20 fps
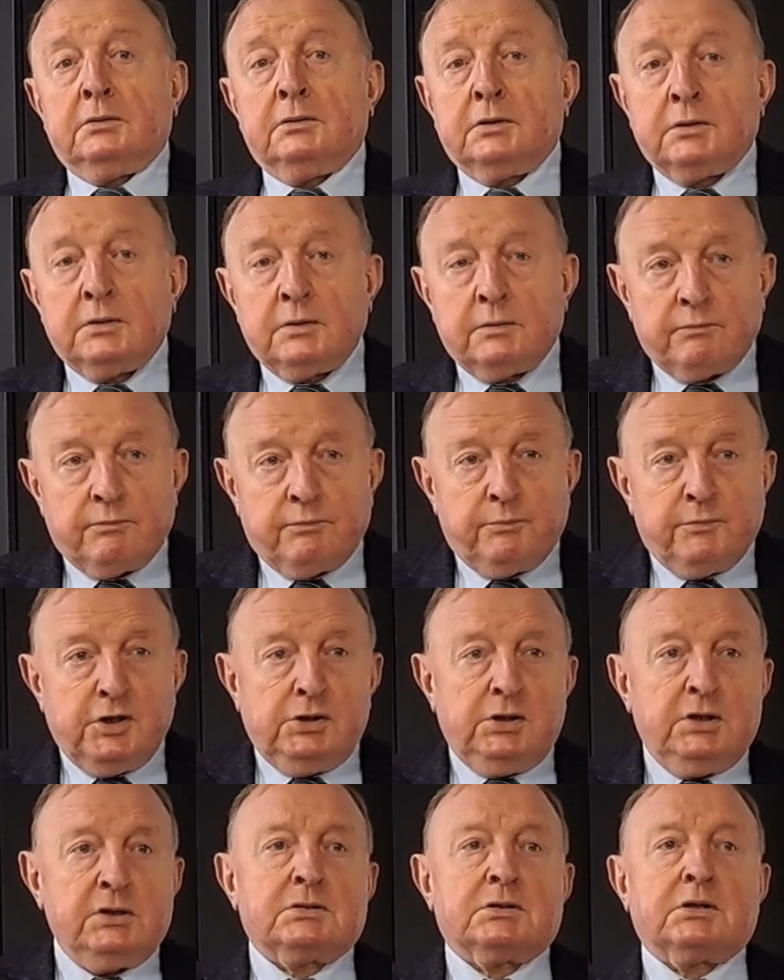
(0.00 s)
y,
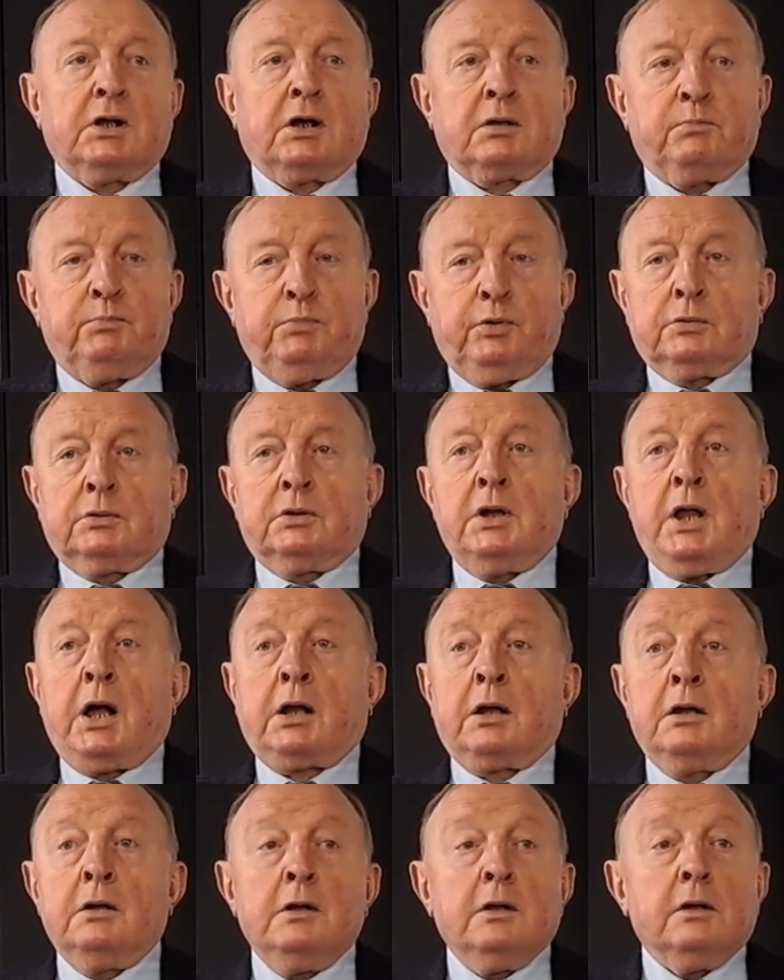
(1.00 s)
minister
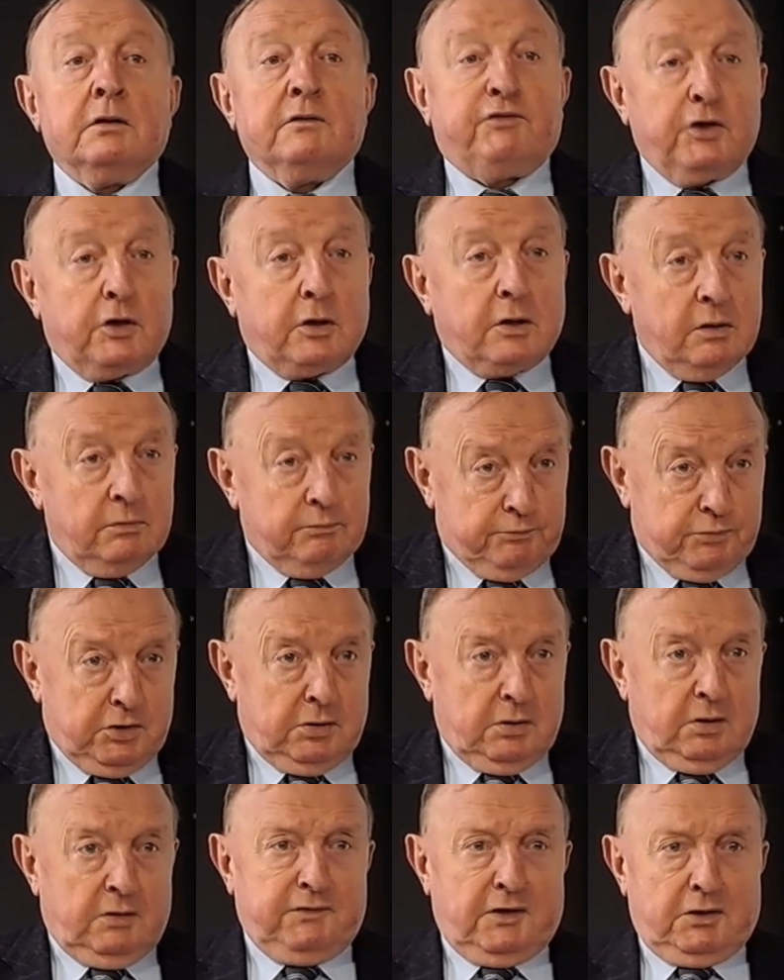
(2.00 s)
Bodnar
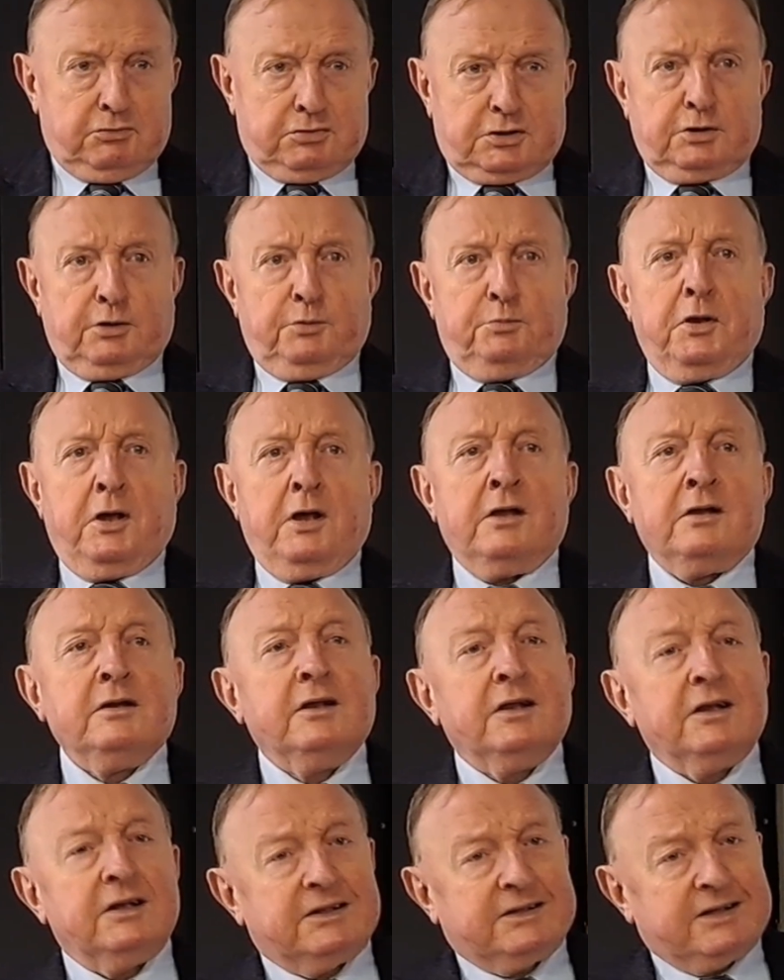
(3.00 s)
wykombinował sobie
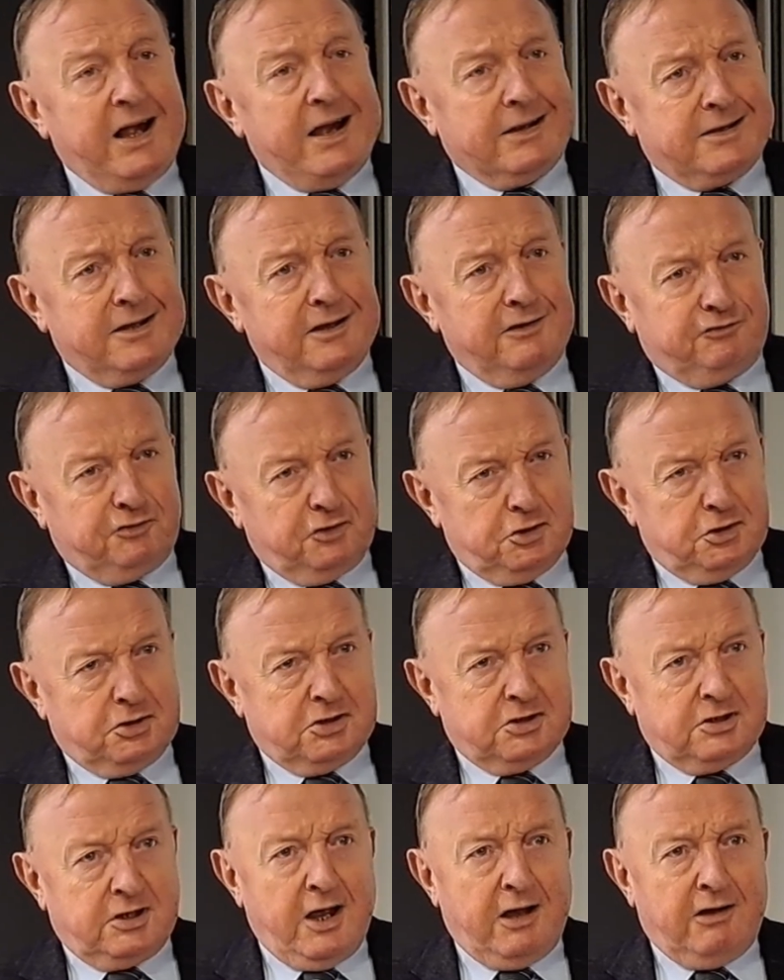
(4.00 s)
y, takie
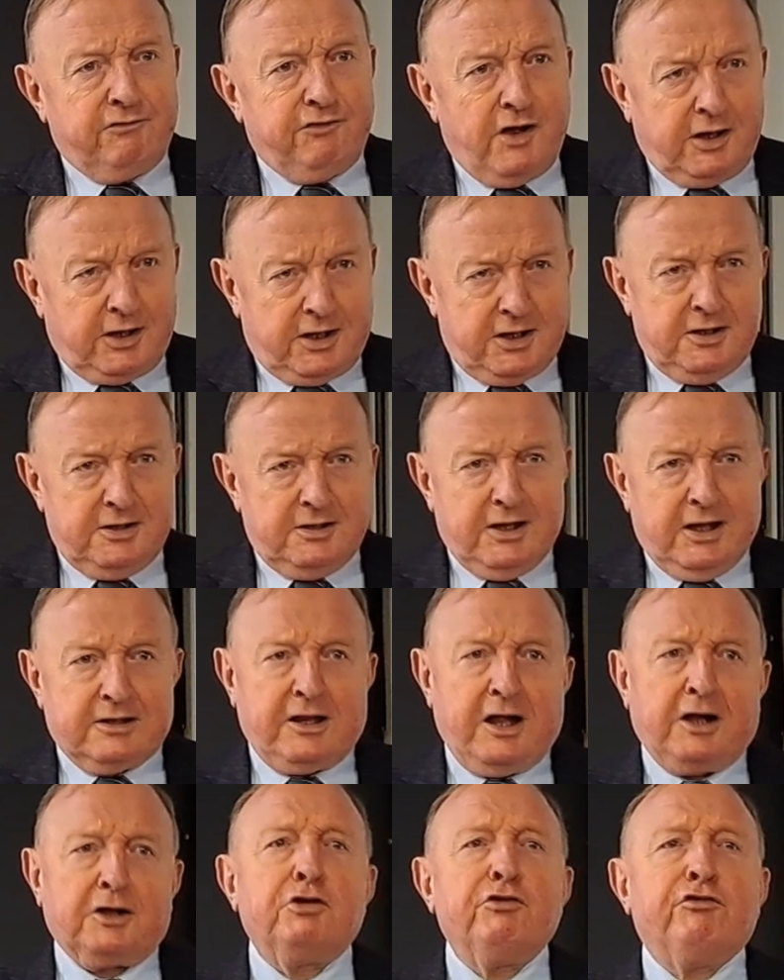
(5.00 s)
wyjście awaryjne,
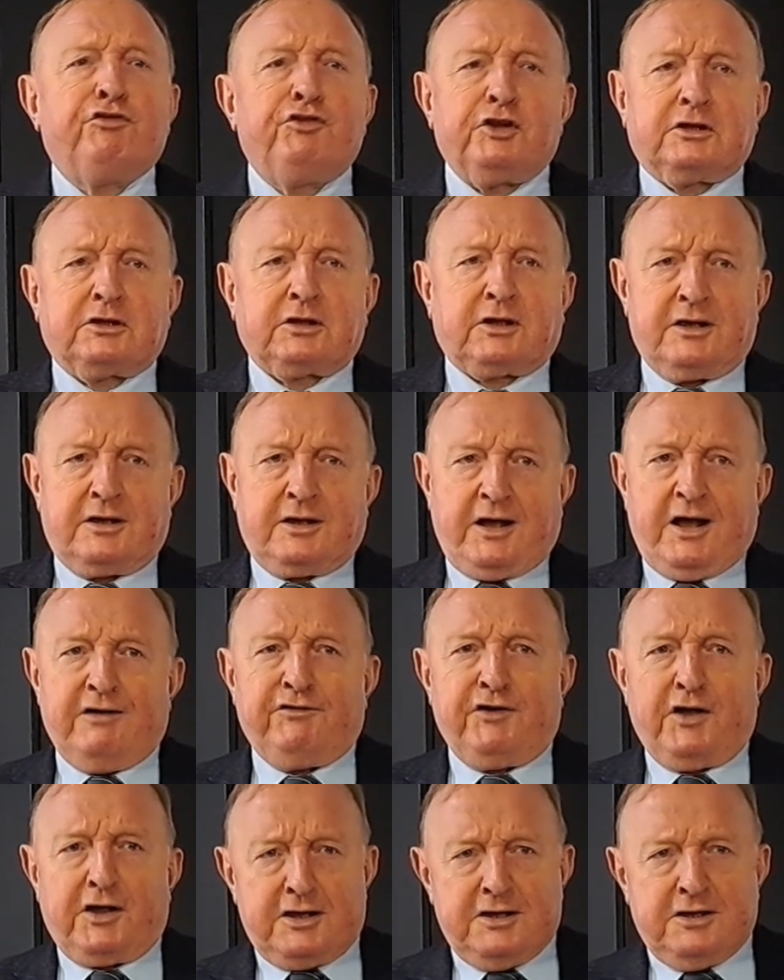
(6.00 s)
taki wytrych
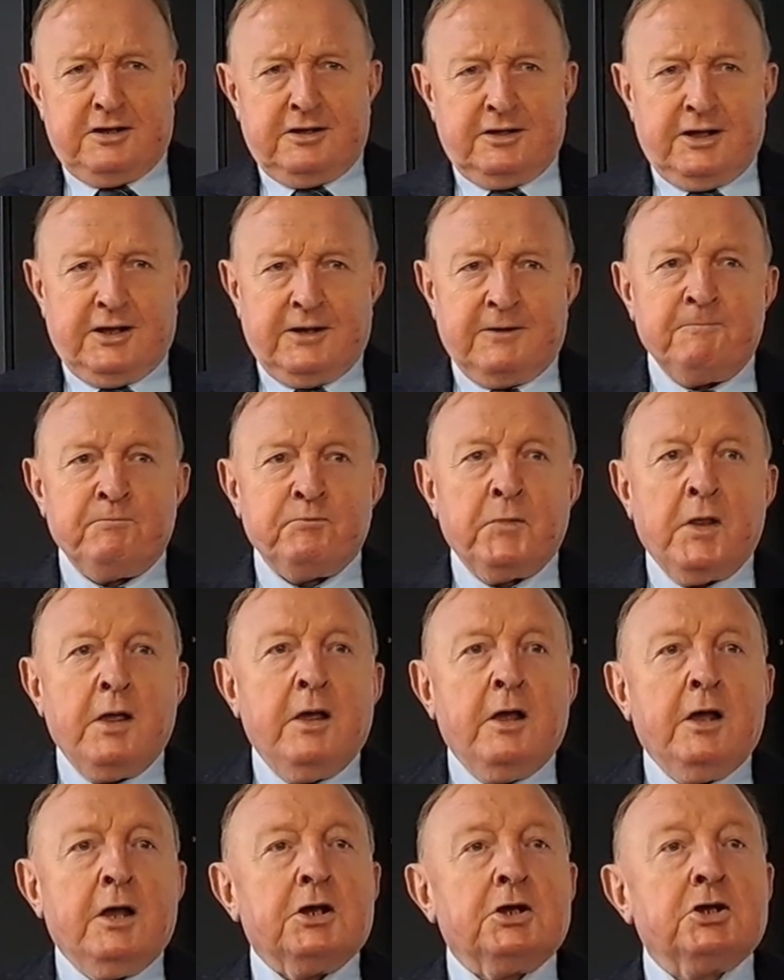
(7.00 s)
awaryjny,
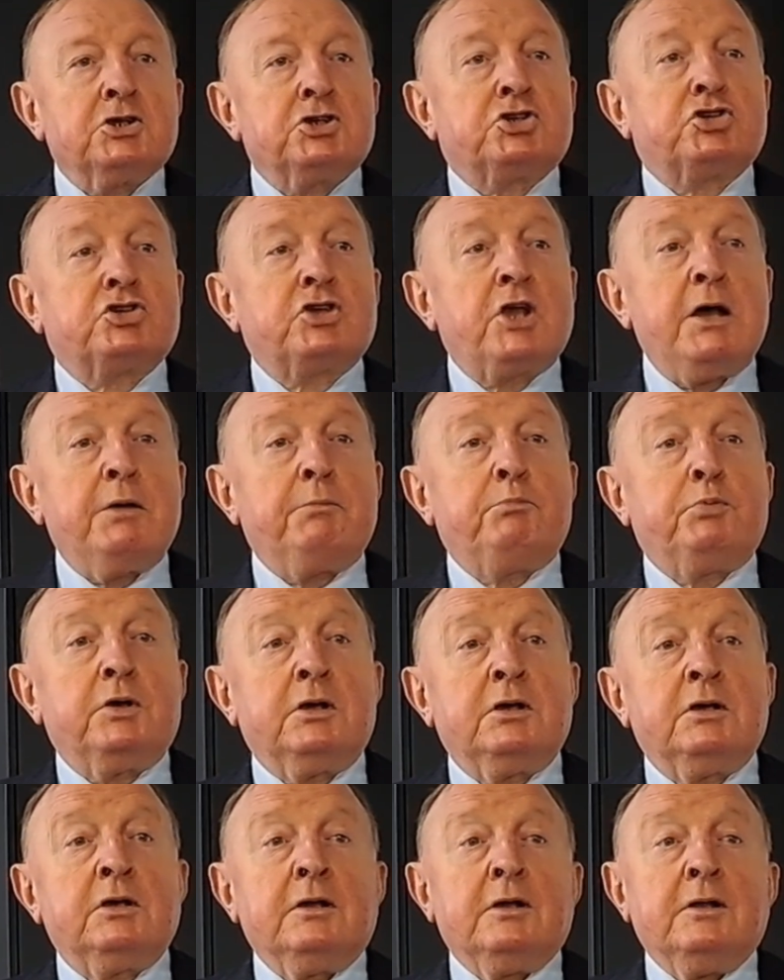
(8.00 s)

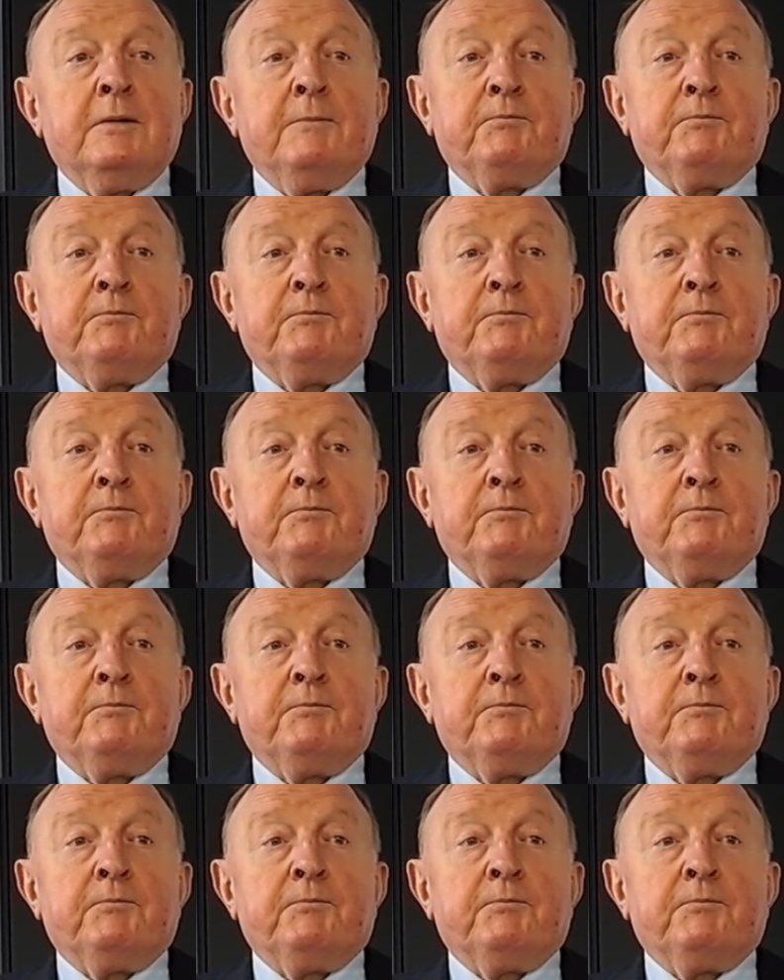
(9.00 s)
żeby